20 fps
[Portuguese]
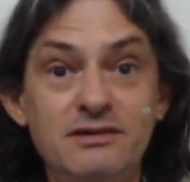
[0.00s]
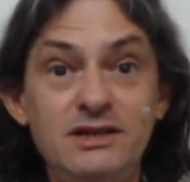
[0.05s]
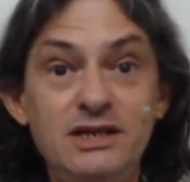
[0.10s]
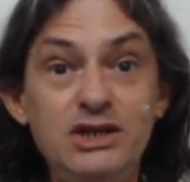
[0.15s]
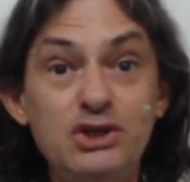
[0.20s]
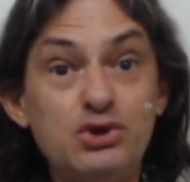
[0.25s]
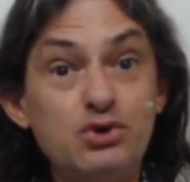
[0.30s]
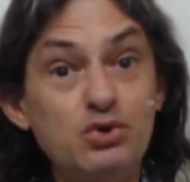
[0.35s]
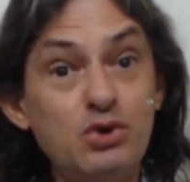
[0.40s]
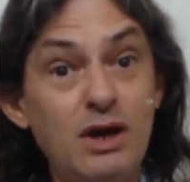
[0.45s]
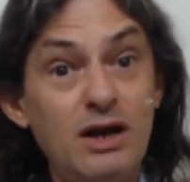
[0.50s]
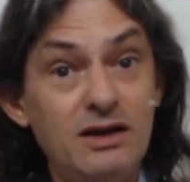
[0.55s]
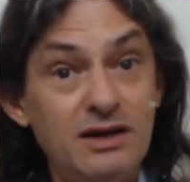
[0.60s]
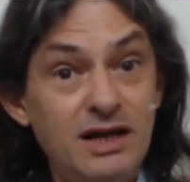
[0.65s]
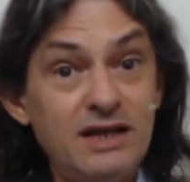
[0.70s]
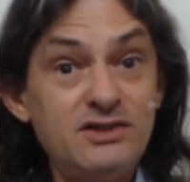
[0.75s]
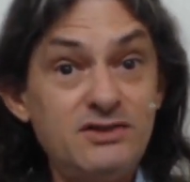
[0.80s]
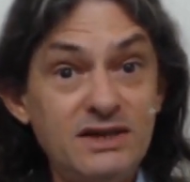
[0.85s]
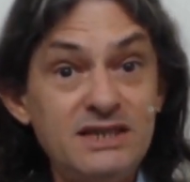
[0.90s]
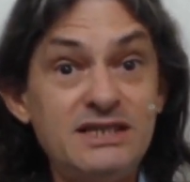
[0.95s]
isso
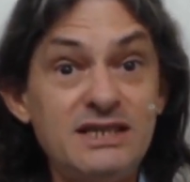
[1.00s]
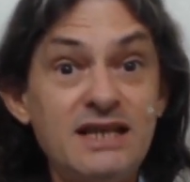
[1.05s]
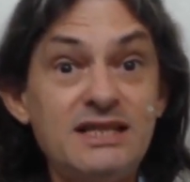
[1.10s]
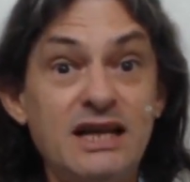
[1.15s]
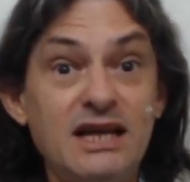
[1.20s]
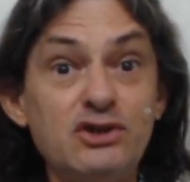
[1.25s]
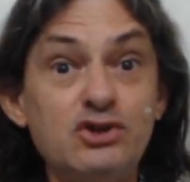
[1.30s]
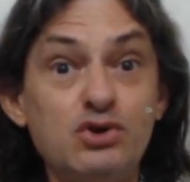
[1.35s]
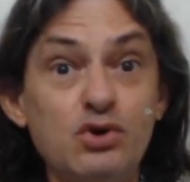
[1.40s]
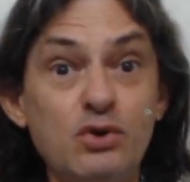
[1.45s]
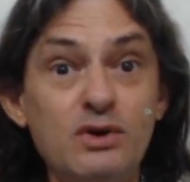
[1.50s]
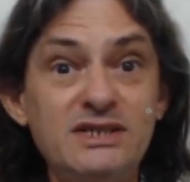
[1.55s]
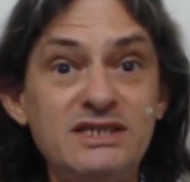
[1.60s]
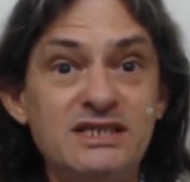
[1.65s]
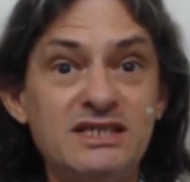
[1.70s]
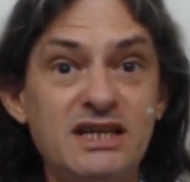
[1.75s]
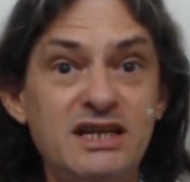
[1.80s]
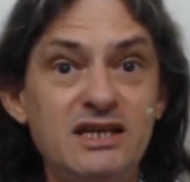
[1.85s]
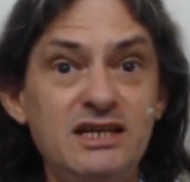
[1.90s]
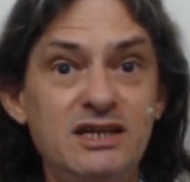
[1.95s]
às vezes até soa
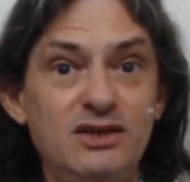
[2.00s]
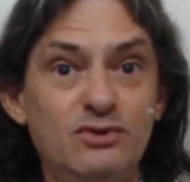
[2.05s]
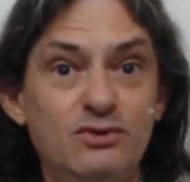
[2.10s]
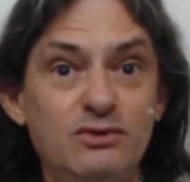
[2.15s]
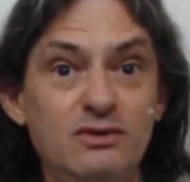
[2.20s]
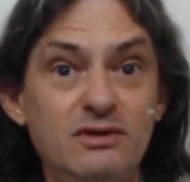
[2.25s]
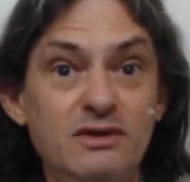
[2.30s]
estranho.